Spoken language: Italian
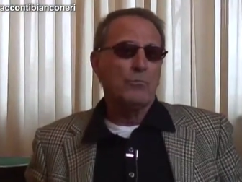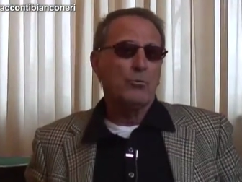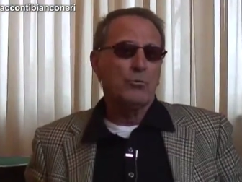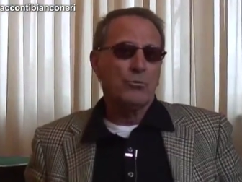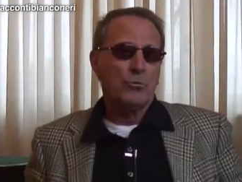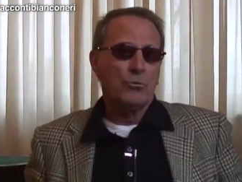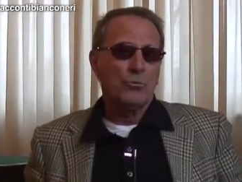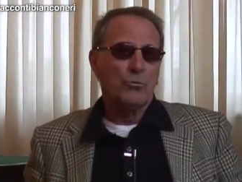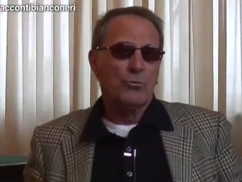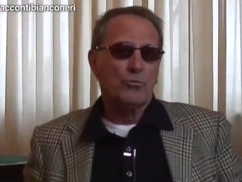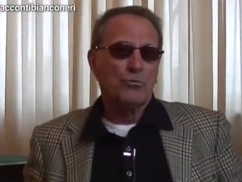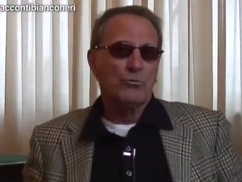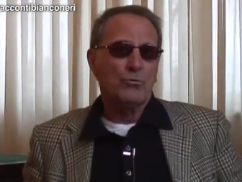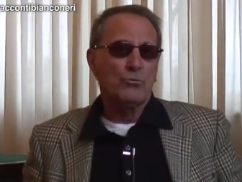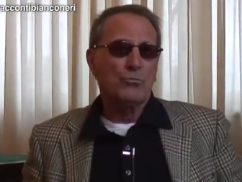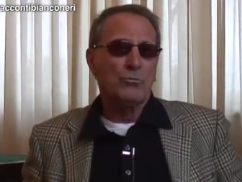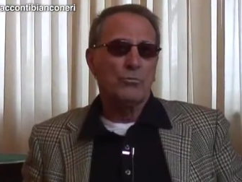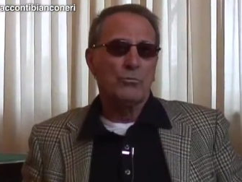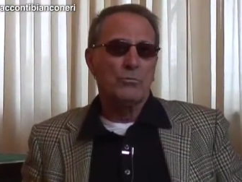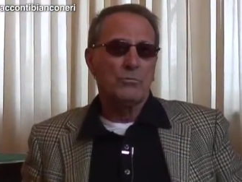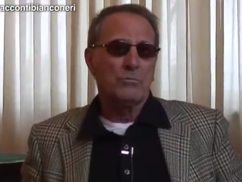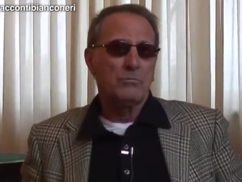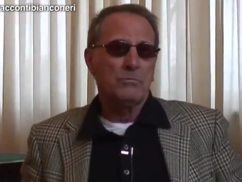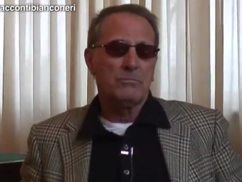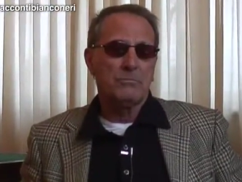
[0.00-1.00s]
molto
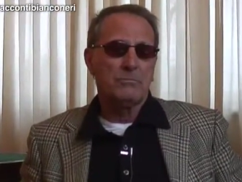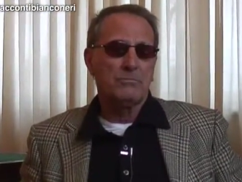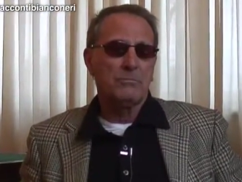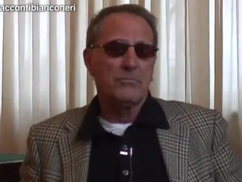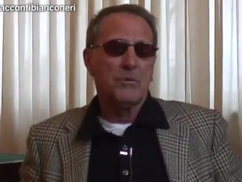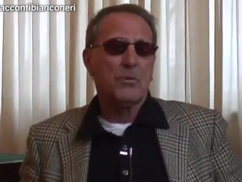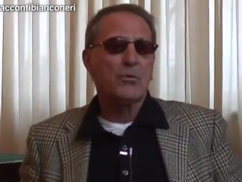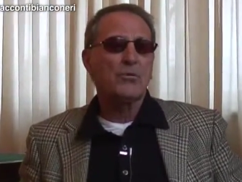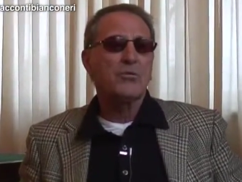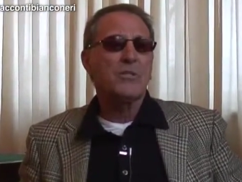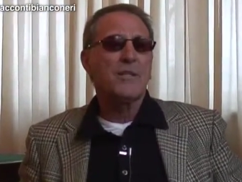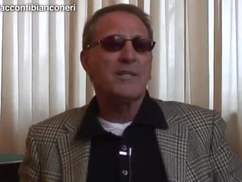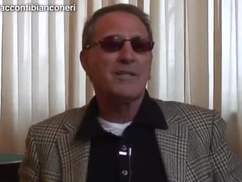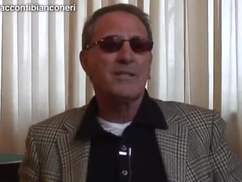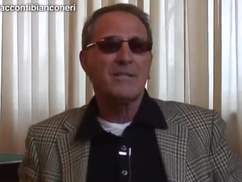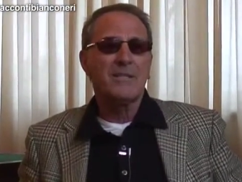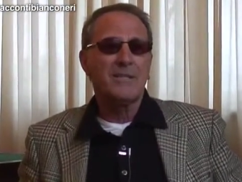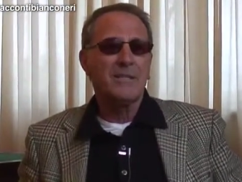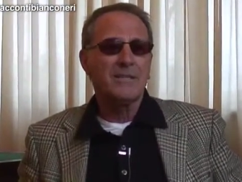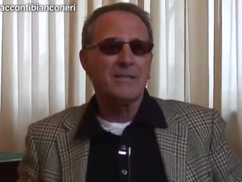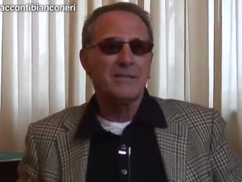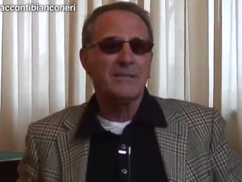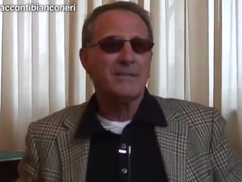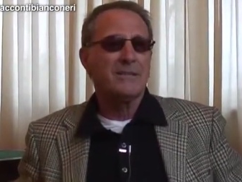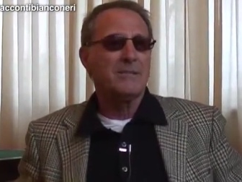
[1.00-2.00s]
conosciuto, Oscar
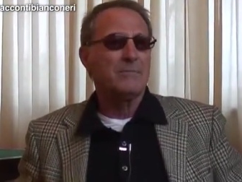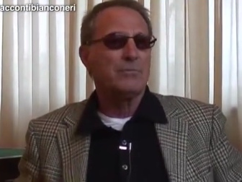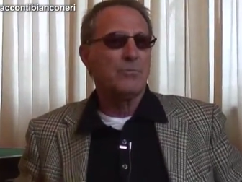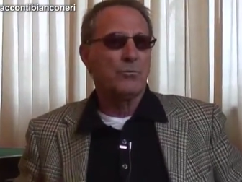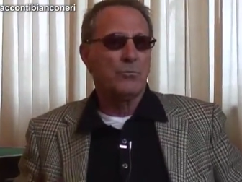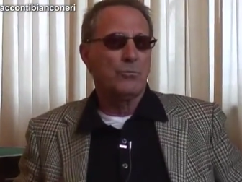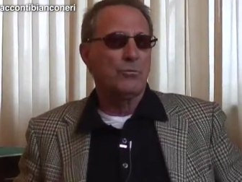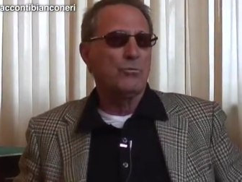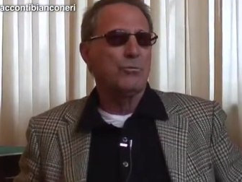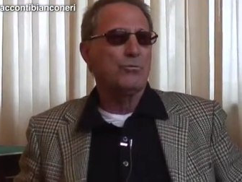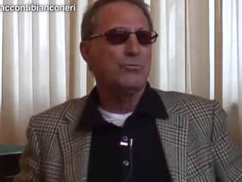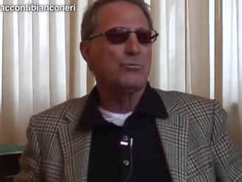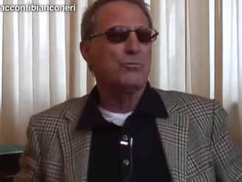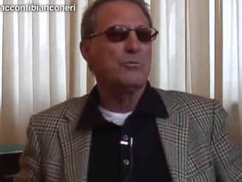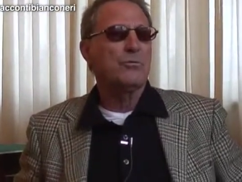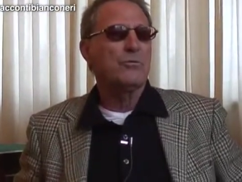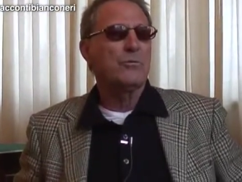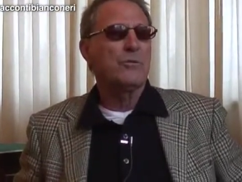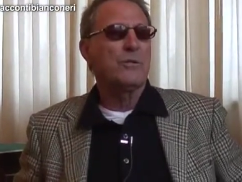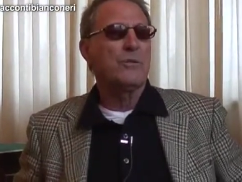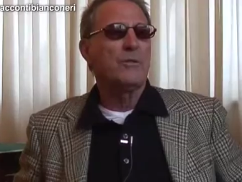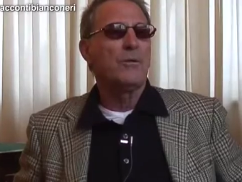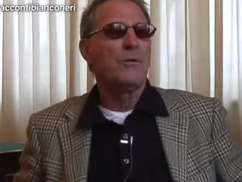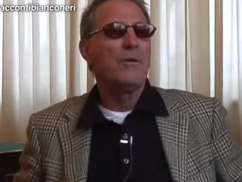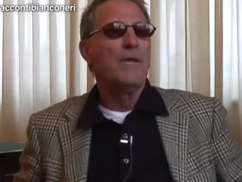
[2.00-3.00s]
Tixi, molto conosciuto in
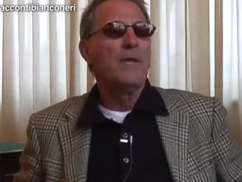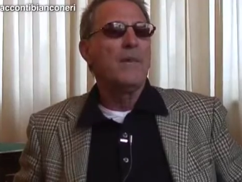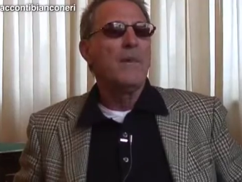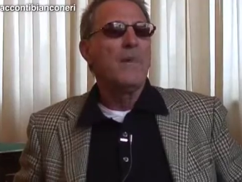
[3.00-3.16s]
Torino.